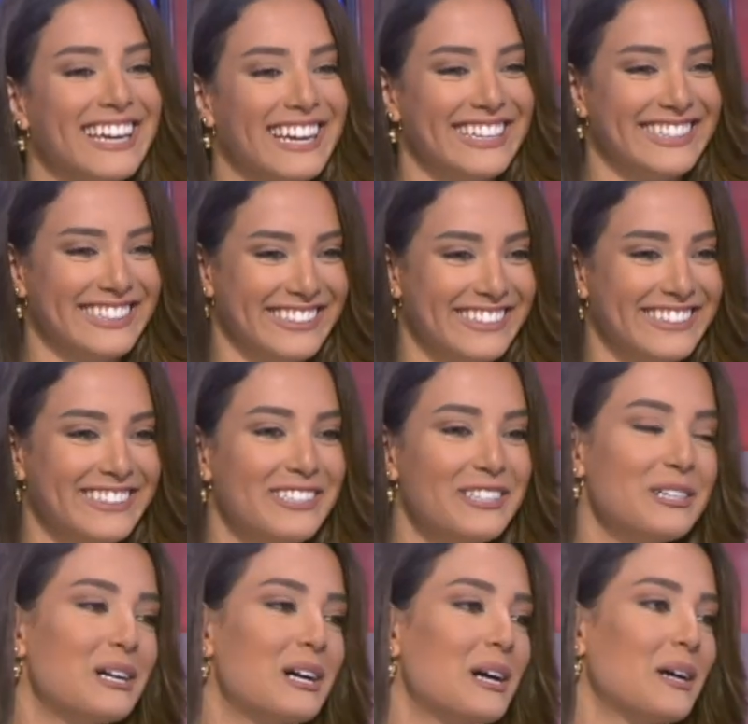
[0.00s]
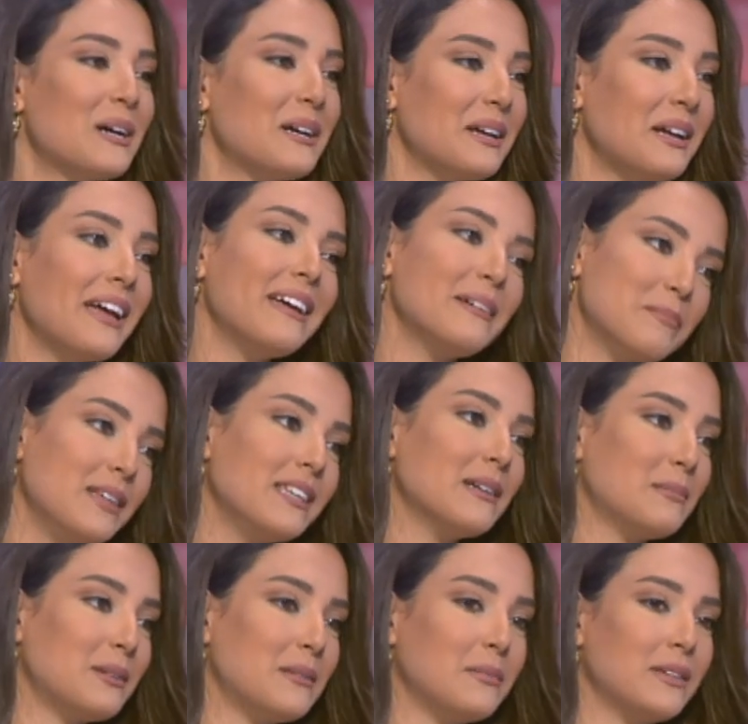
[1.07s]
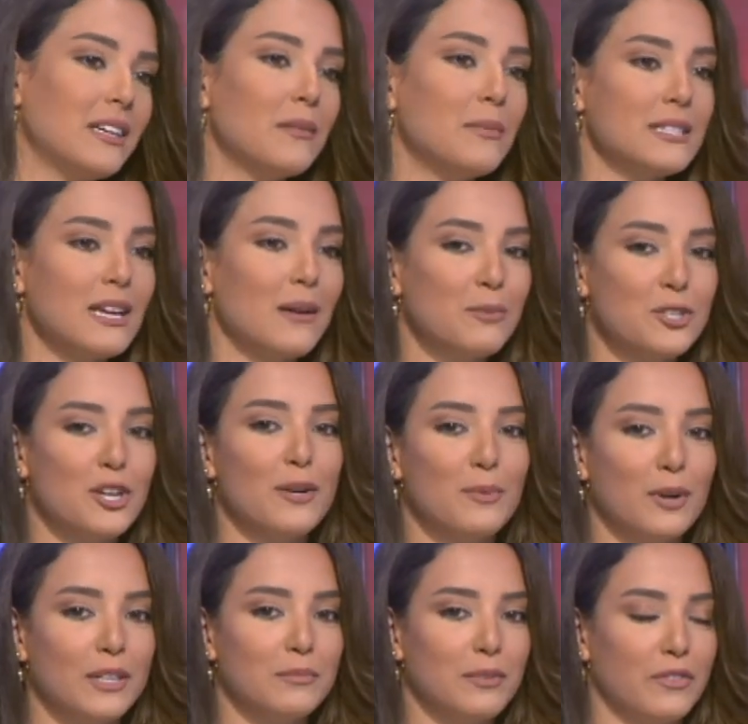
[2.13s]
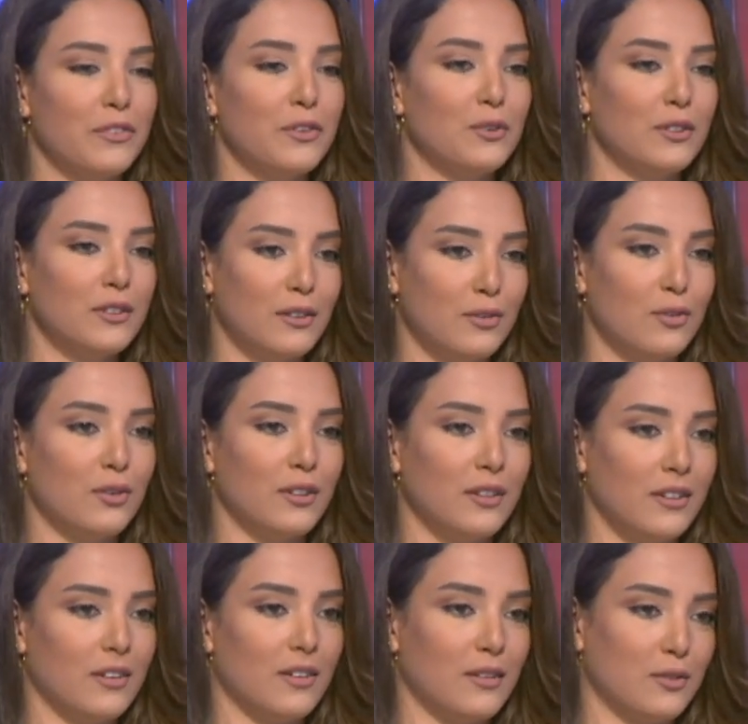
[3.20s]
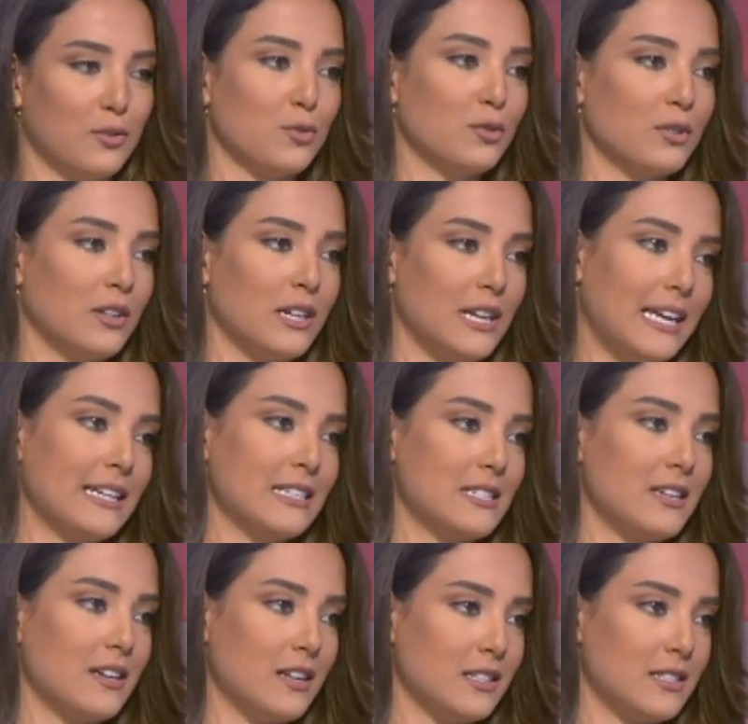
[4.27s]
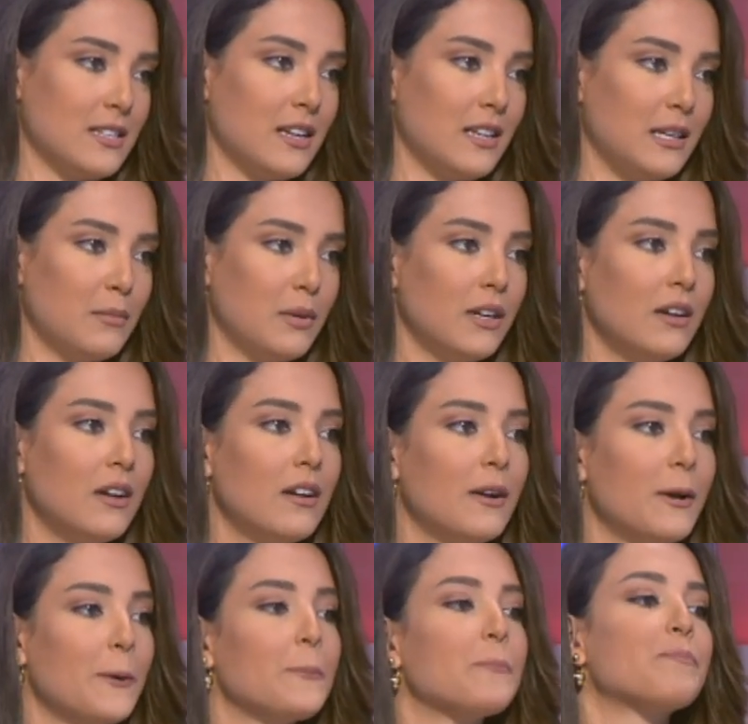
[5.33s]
دائما عندها جانبين 100% يعني. بس عم بيجربوا قد ما فيهم انه تكون هيك سيارات سليمه لانه الهدف